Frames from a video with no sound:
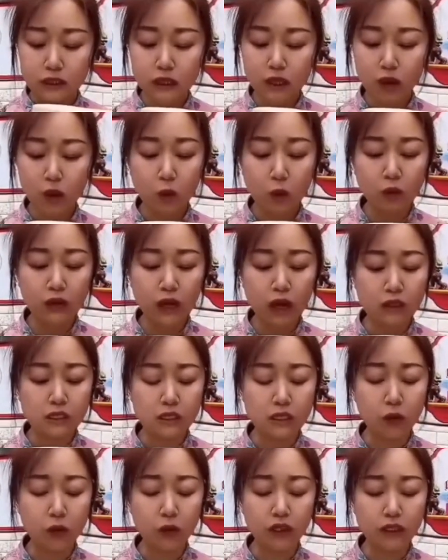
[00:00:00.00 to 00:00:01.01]
一、弘扬
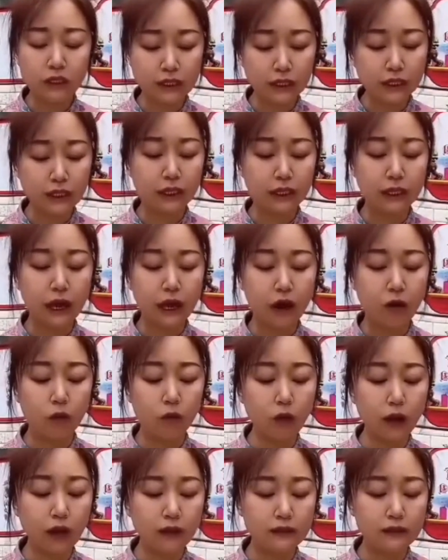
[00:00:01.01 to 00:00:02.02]
社会正能量，
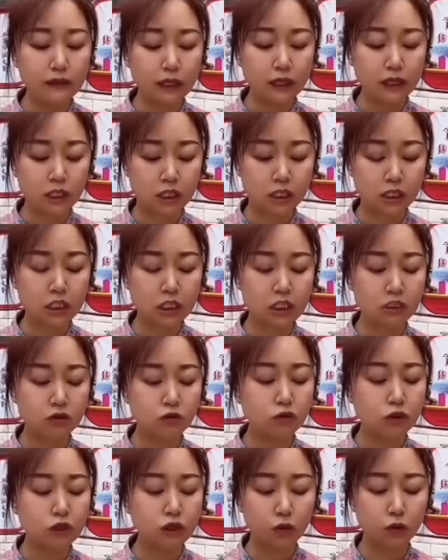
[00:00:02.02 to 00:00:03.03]
忘记了识时
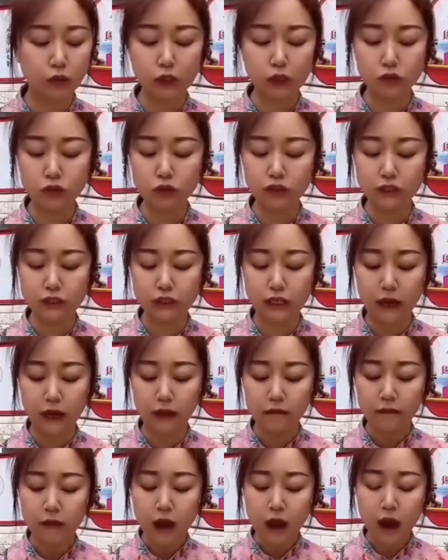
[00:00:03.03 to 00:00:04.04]
务者为俊杰；
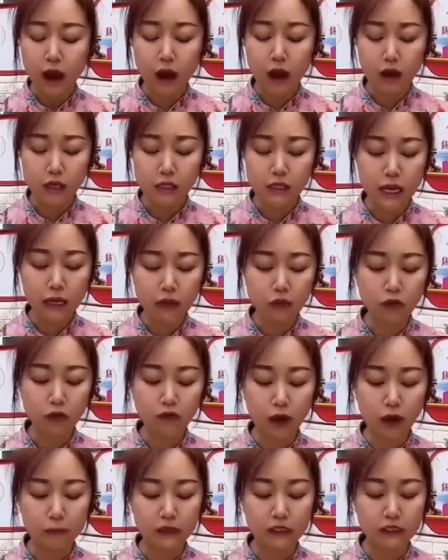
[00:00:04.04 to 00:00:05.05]
二、煽
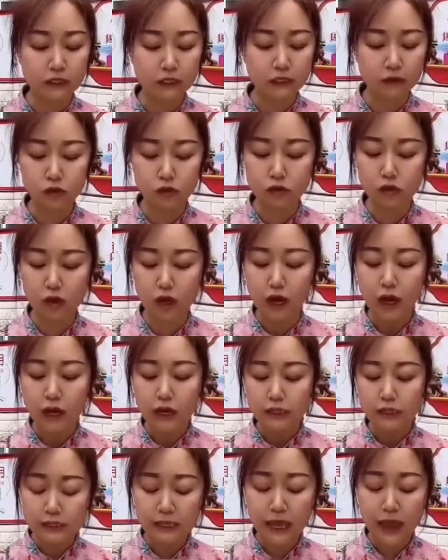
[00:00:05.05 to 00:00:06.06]
动网民情绪；
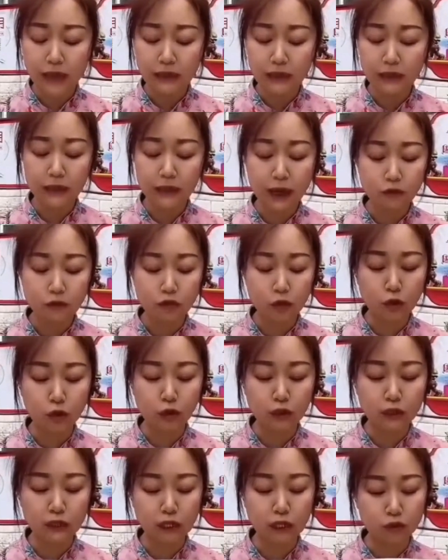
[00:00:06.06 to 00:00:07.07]
三、应该学
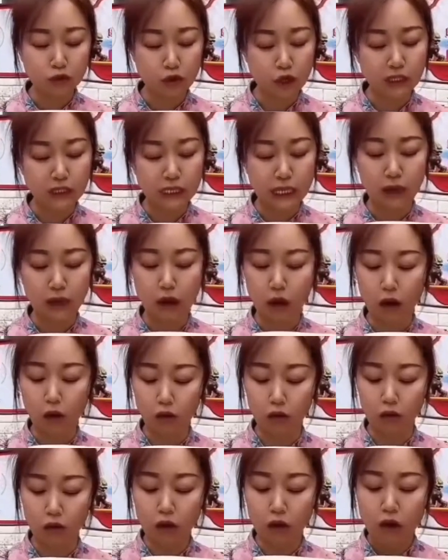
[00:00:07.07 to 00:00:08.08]
会向权钱靠
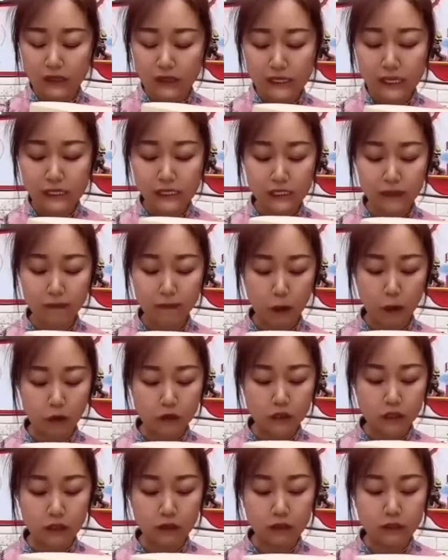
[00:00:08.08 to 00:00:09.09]
拢。我在此保
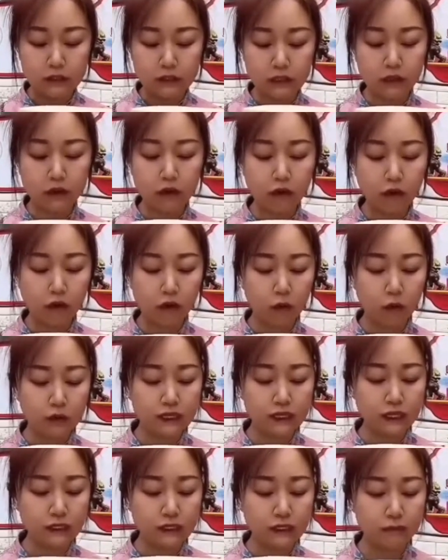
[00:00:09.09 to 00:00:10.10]
证，今后我
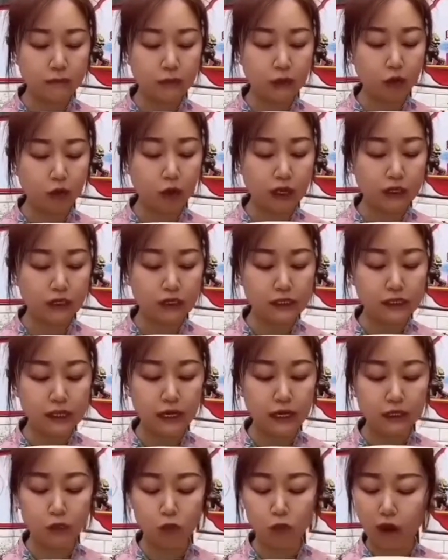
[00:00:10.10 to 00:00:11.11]
将紧密团结
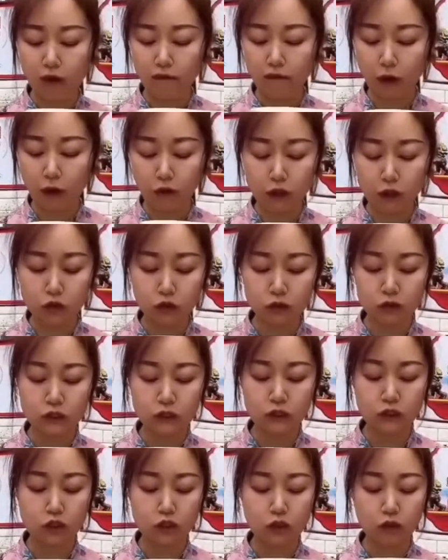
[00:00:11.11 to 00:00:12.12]
在以官方为中
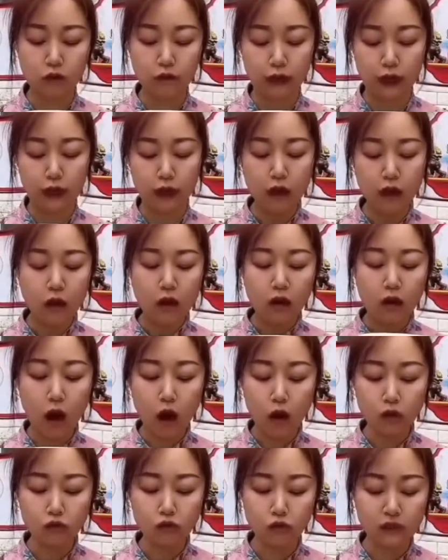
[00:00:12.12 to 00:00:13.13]
心的周围，
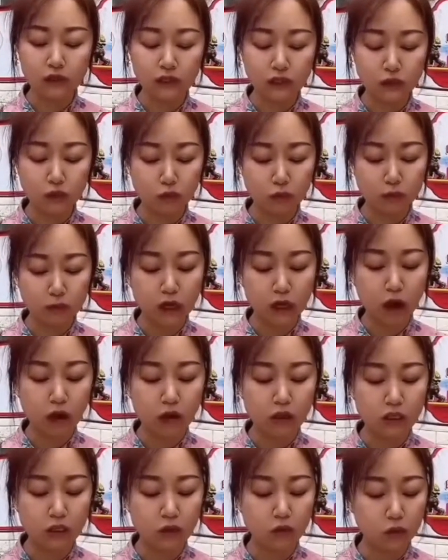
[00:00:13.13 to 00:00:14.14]
高举记录美
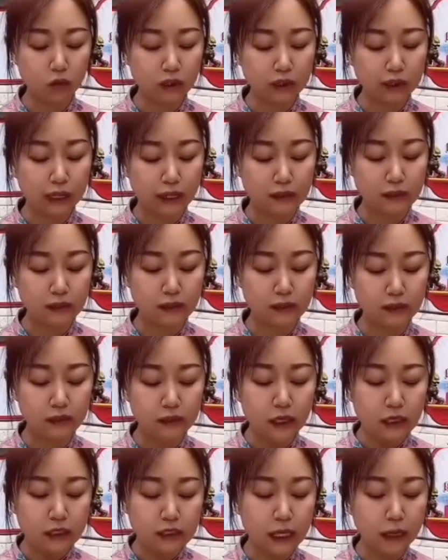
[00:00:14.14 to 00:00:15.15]
好生活的大旗，
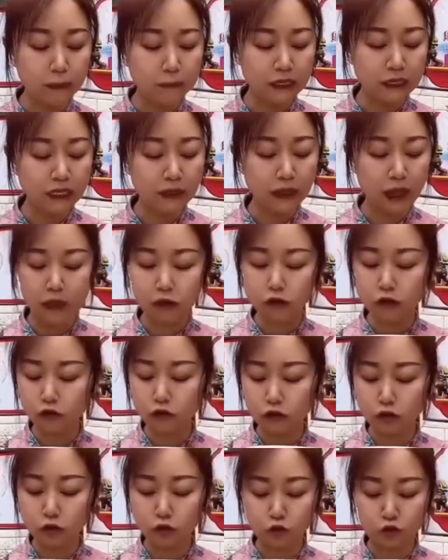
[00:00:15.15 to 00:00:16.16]
向平台
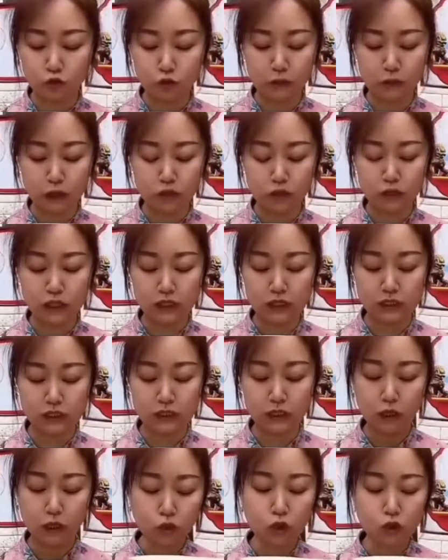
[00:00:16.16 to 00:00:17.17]
优秀主播学
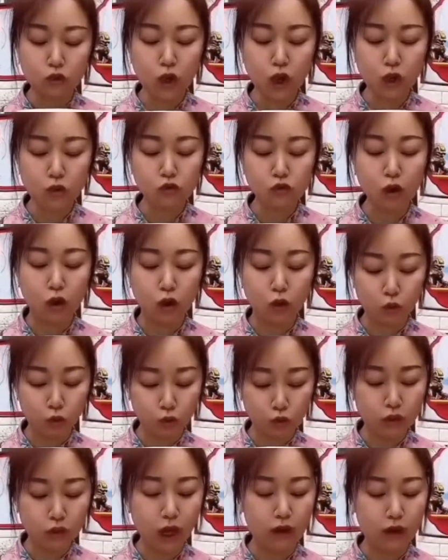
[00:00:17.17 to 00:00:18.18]
习，多创作
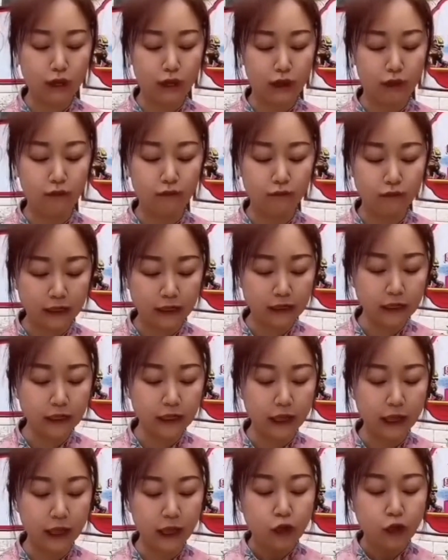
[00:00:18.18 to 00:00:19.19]
舞蹈类、文艺
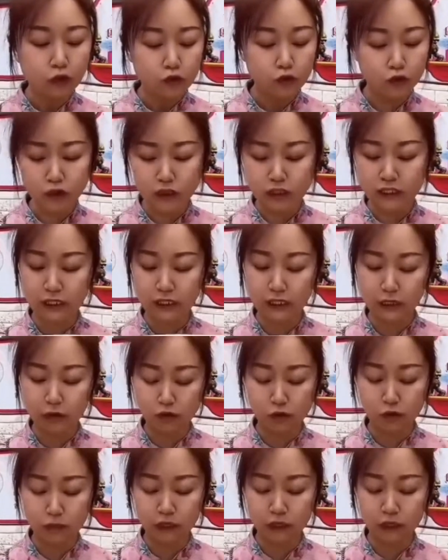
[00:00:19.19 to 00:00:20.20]
类、剧情类
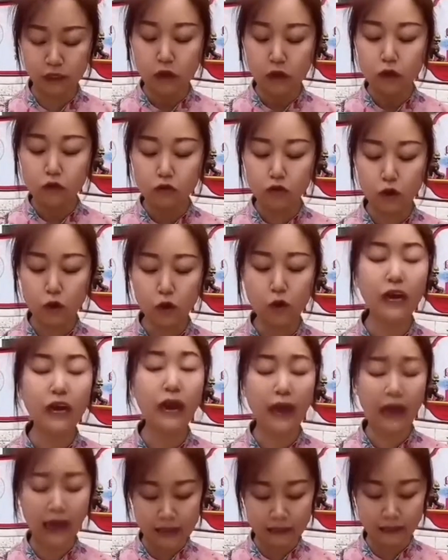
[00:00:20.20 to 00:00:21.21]
作品，学会
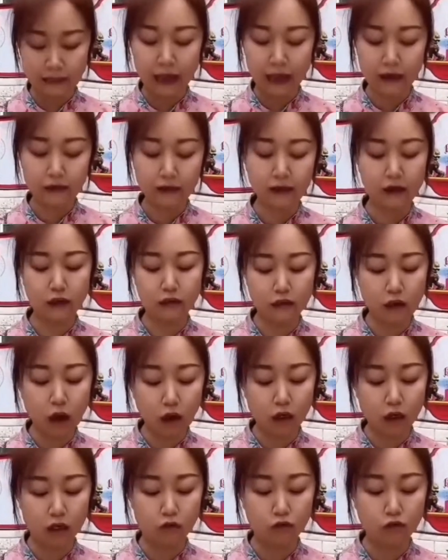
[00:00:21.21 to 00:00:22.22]
喊大哥
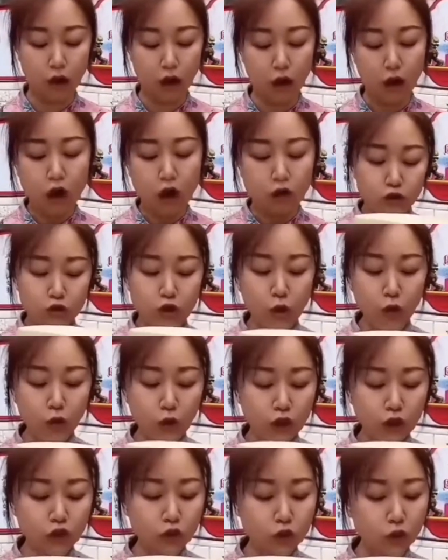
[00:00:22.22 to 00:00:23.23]
要礼物，学
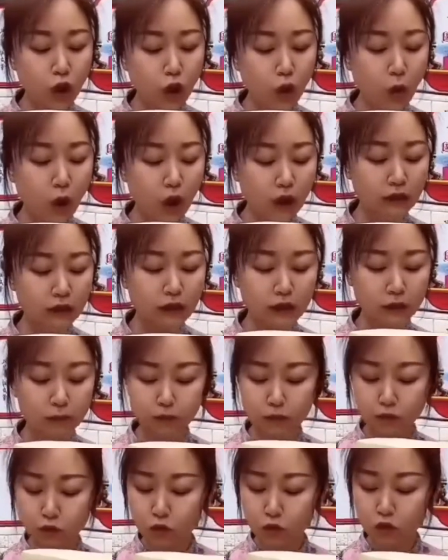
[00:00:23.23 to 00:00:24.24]
会扭腰晃腚
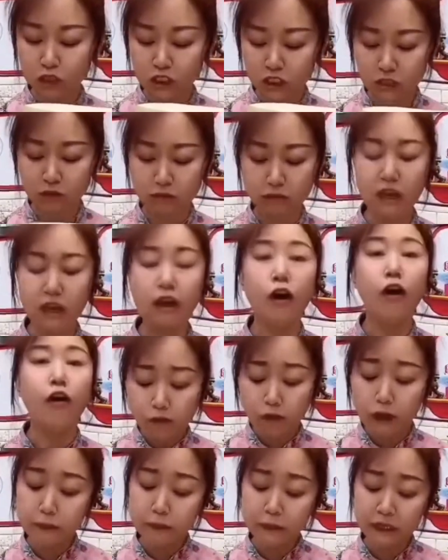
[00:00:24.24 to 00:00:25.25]
不辱使命，
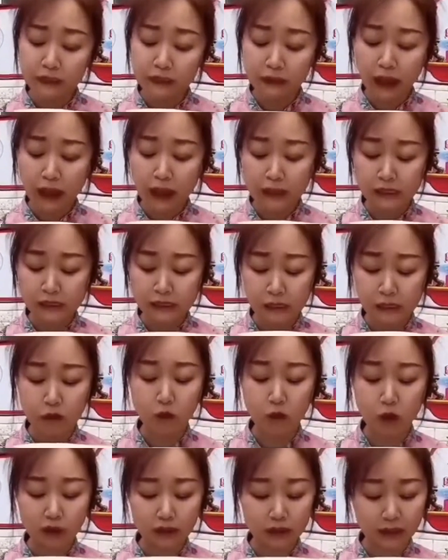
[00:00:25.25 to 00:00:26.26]
为平台
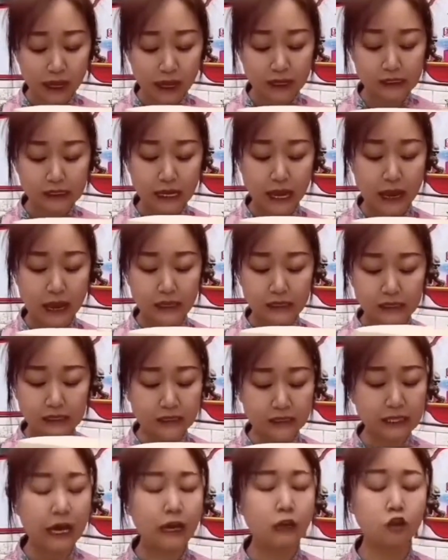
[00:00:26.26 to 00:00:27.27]
增光添彩，
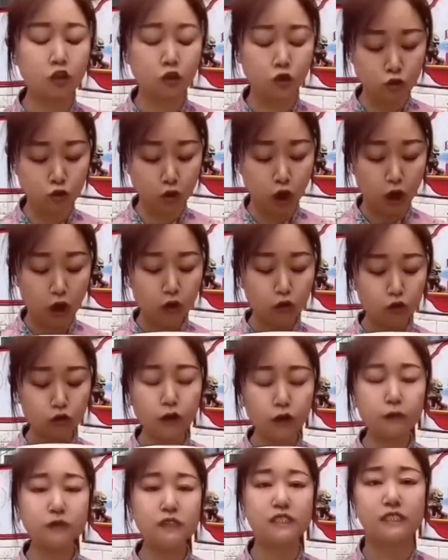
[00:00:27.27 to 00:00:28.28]
增加收入。
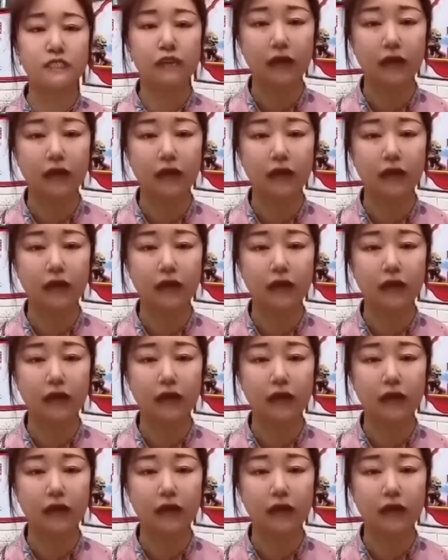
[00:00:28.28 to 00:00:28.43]
对不